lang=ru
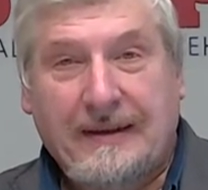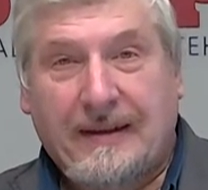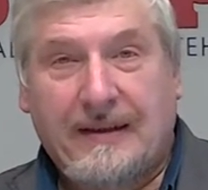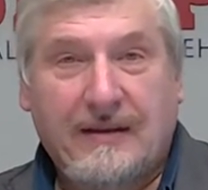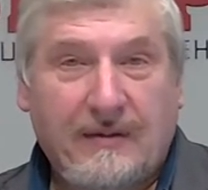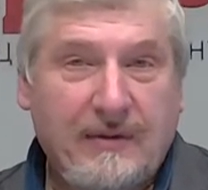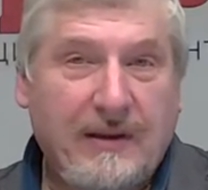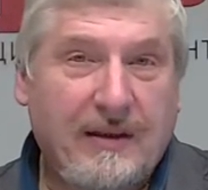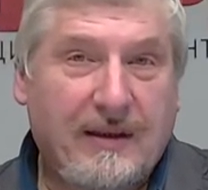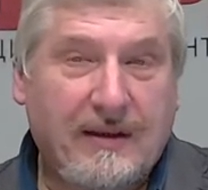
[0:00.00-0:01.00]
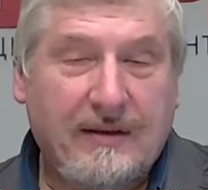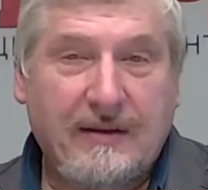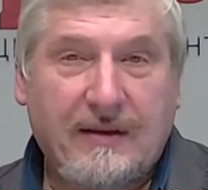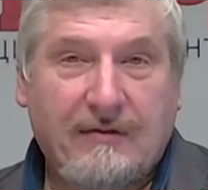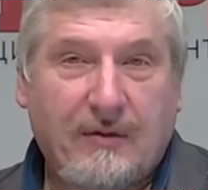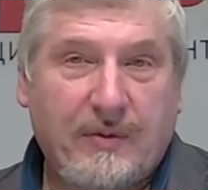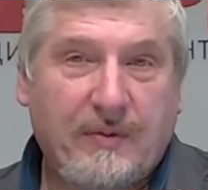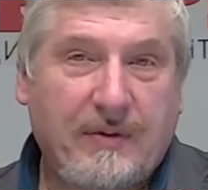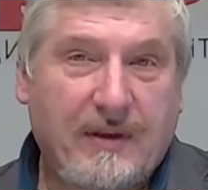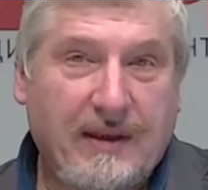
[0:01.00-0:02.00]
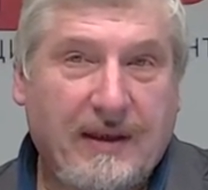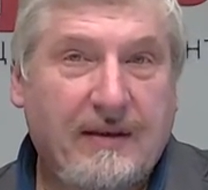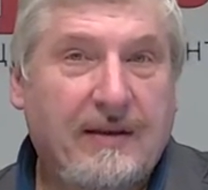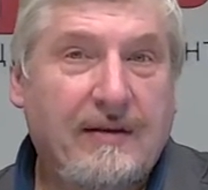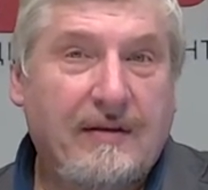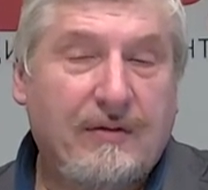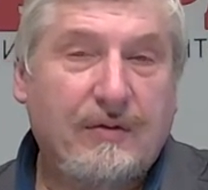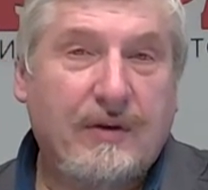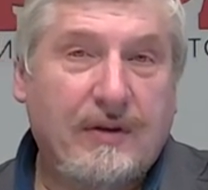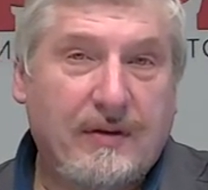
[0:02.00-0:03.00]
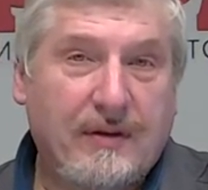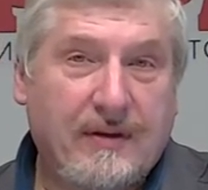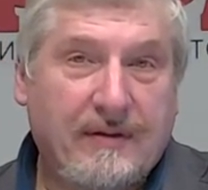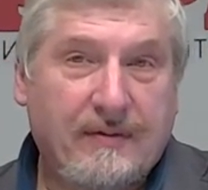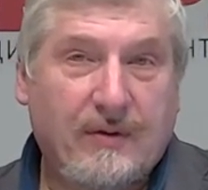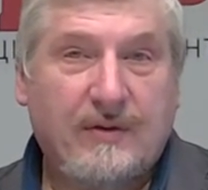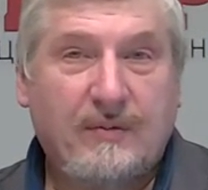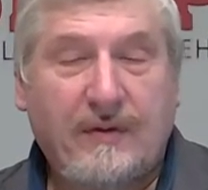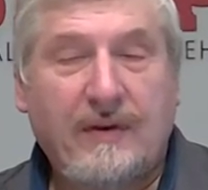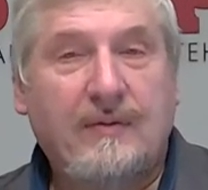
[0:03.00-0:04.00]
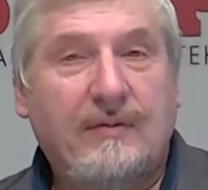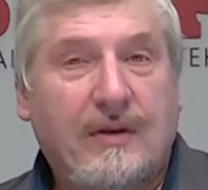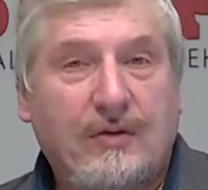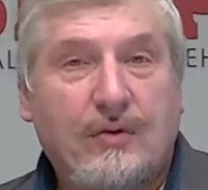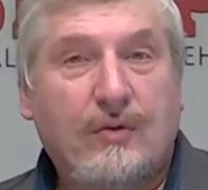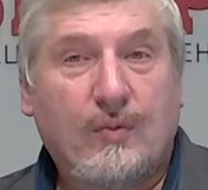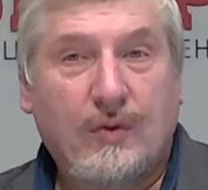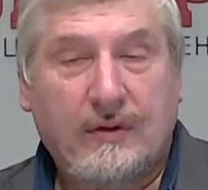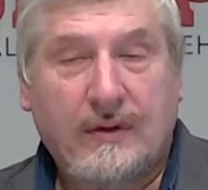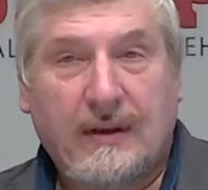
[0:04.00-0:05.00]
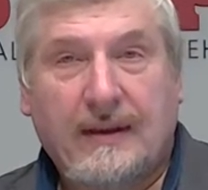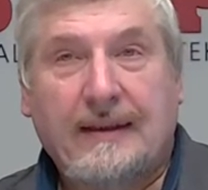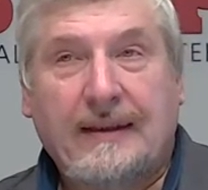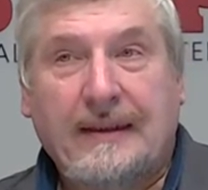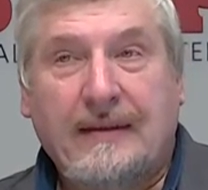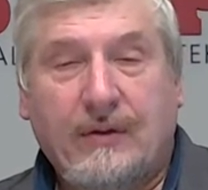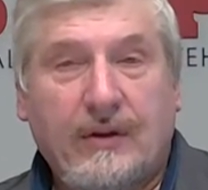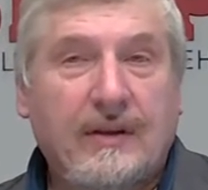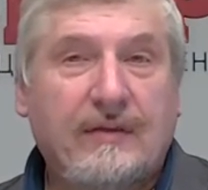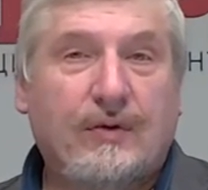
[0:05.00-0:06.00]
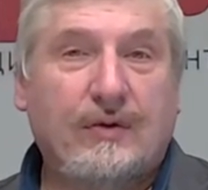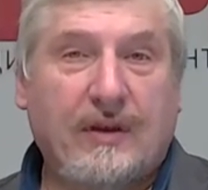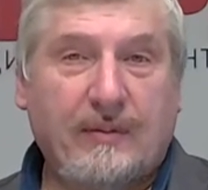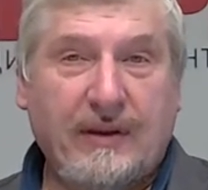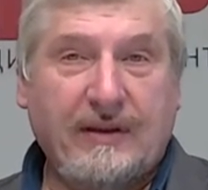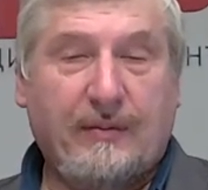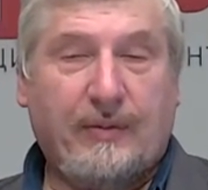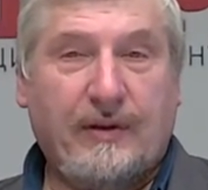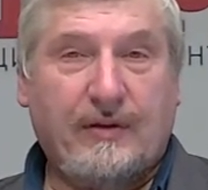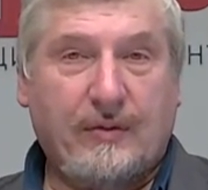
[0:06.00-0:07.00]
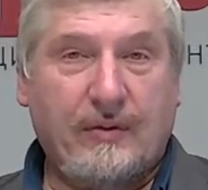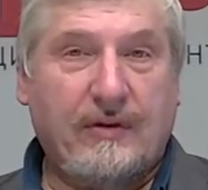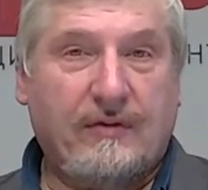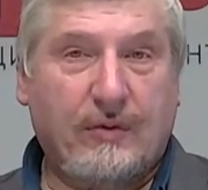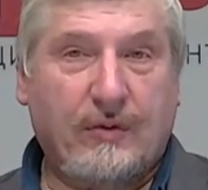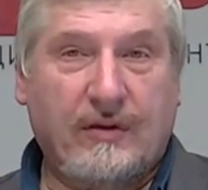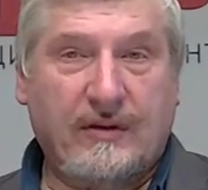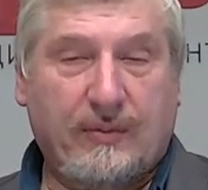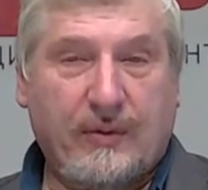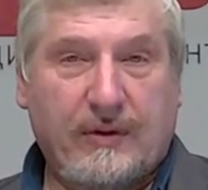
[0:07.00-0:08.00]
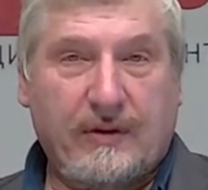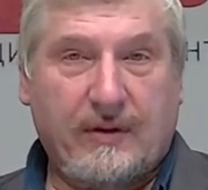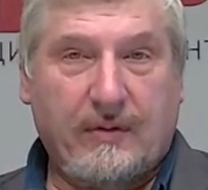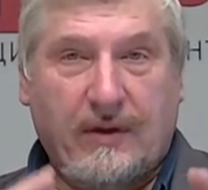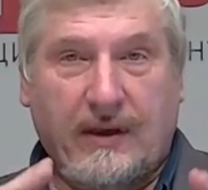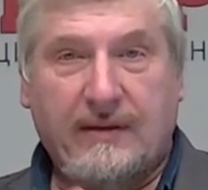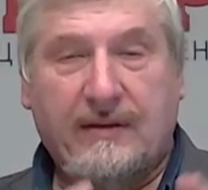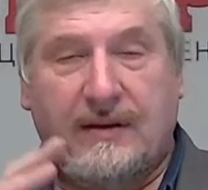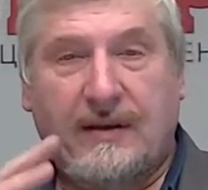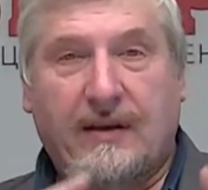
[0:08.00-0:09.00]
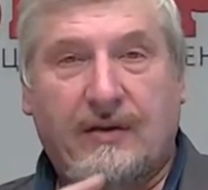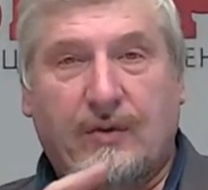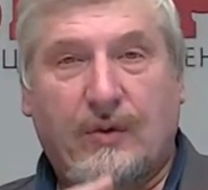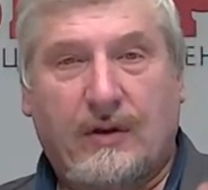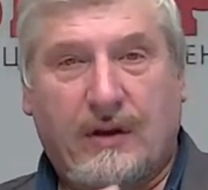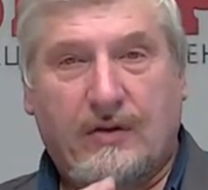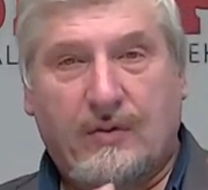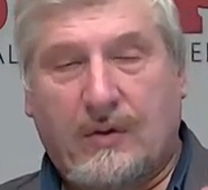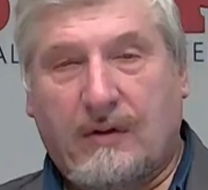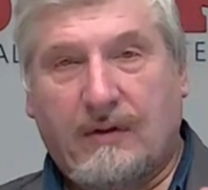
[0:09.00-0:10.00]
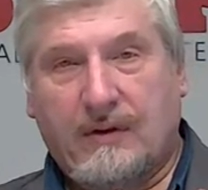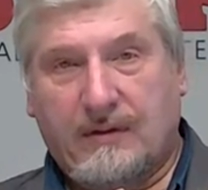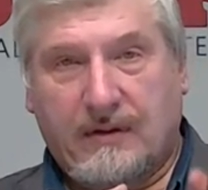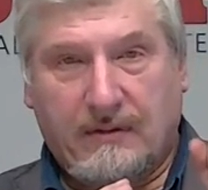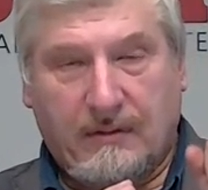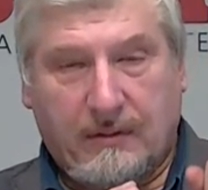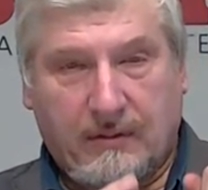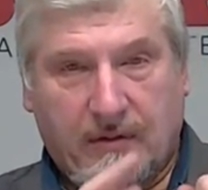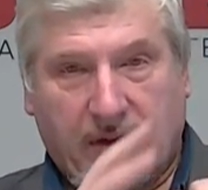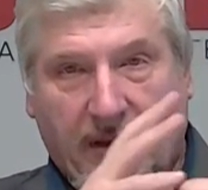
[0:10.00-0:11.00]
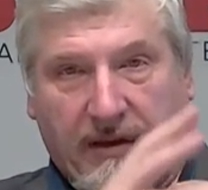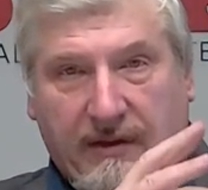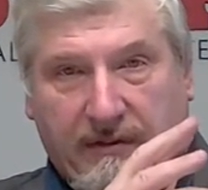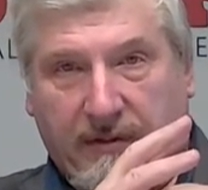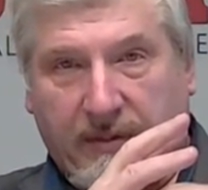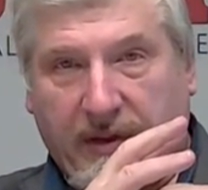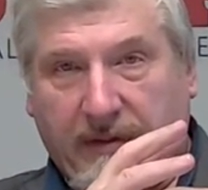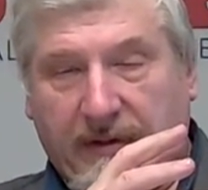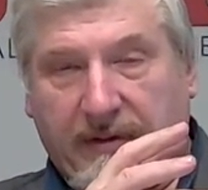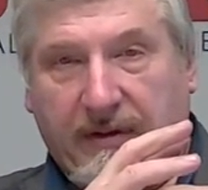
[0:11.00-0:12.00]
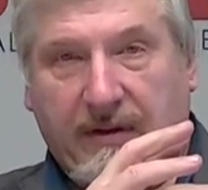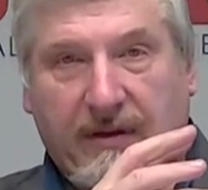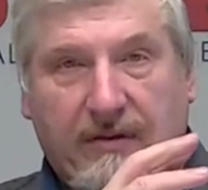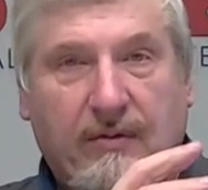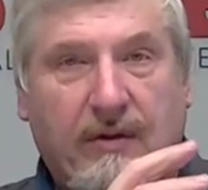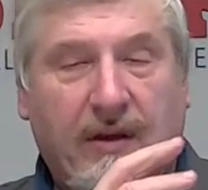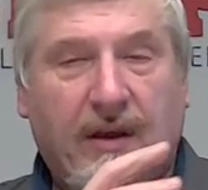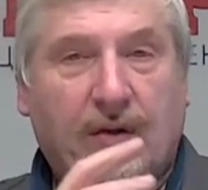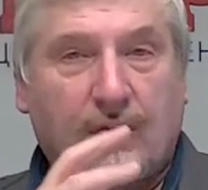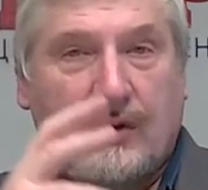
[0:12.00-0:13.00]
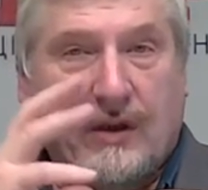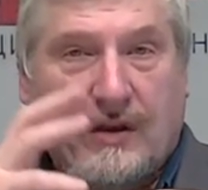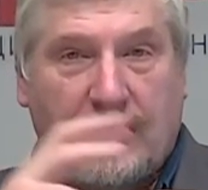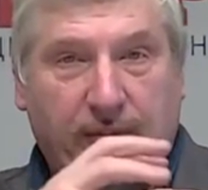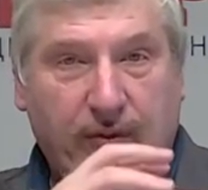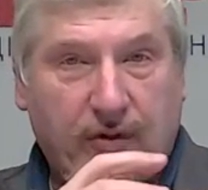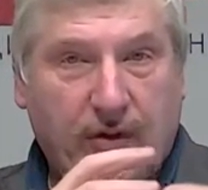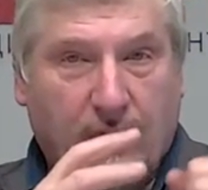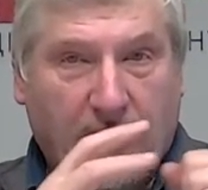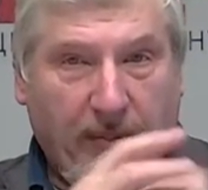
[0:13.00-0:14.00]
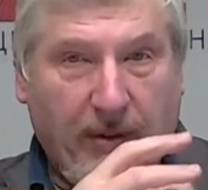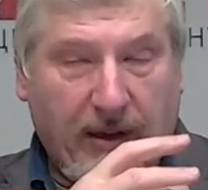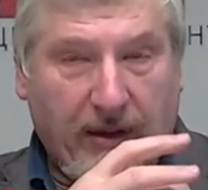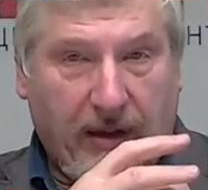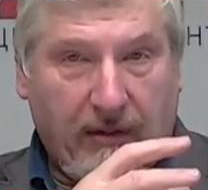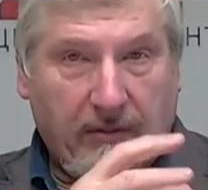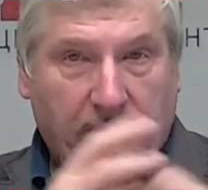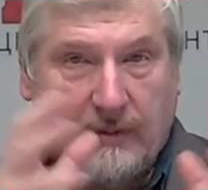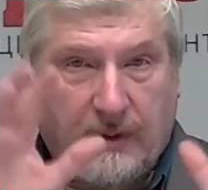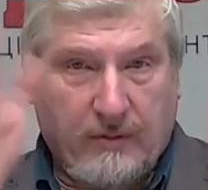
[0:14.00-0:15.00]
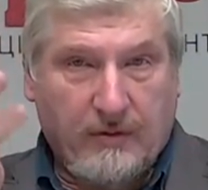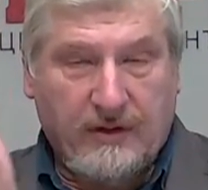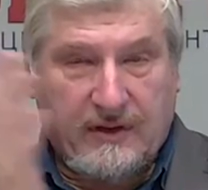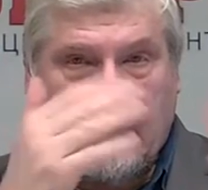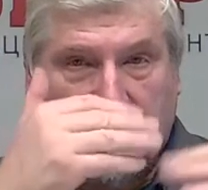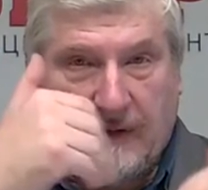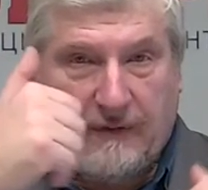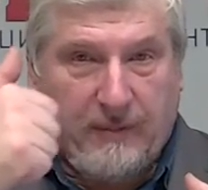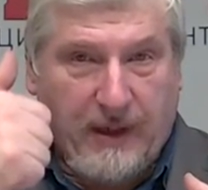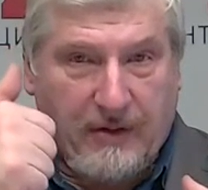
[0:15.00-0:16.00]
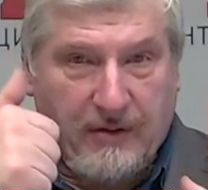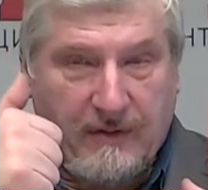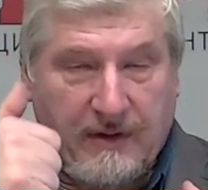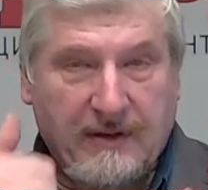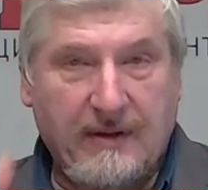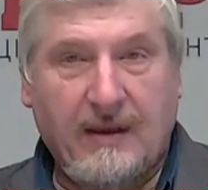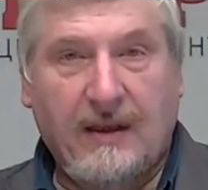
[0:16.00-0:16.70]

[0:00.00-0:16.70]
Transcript: На самом деле картинка, в общем-то, никудышняя. То есть мы видим за счет мозга. Вот это все событие происходит в скорости после неруляции, и как только отшнуровался хрусталик и сформировался глазной уже не пузырек, а бокал, потому что стенка впячивается.